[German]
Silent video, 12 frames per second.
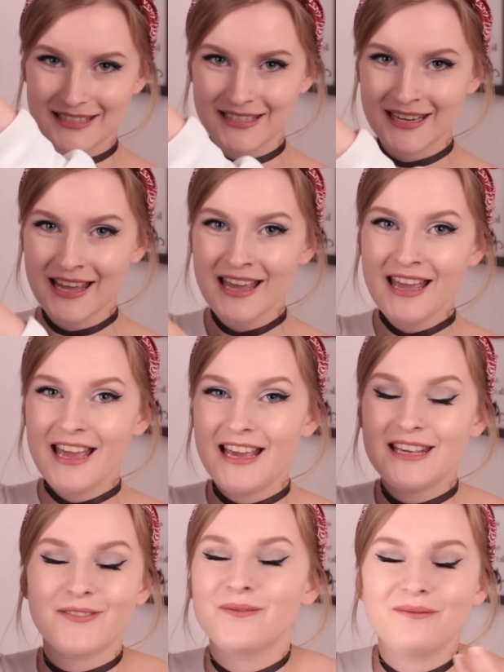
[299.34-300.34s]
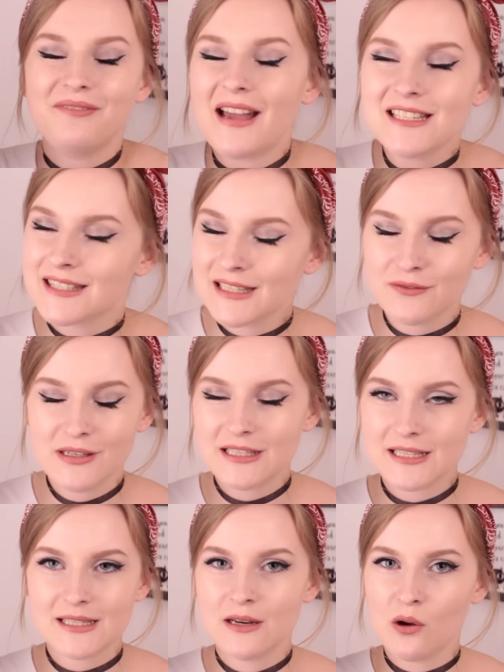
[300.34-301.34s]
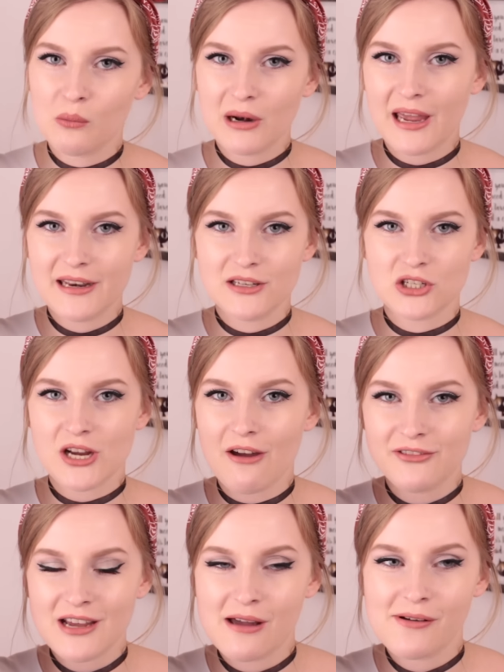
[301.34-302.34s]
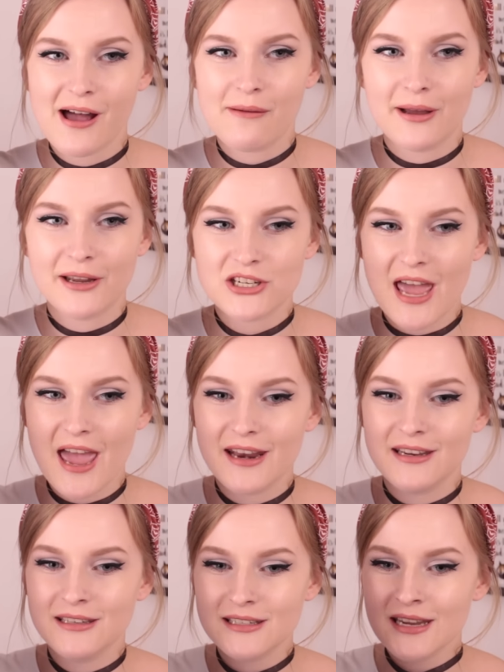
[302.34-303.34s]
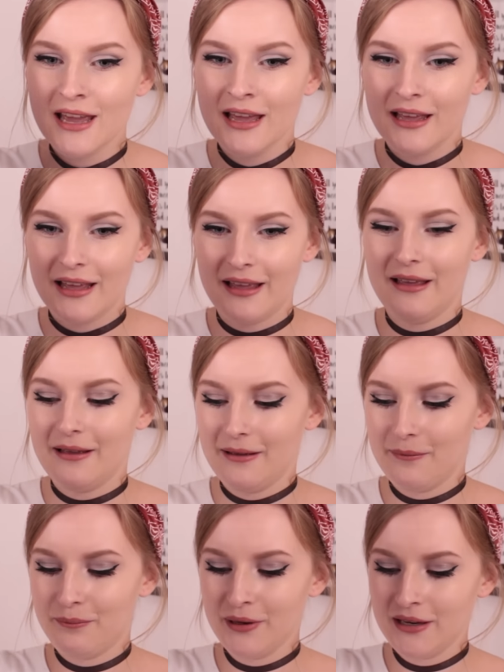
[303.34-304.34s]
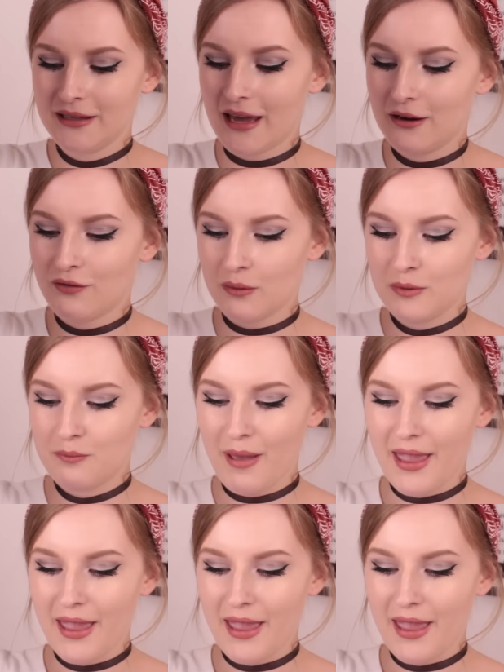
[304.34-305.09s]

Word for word: hat. Ich weiß nicht, wie ich das in der Umkleide geschafft habe, aber anscheinend äh, bin ich einfach mit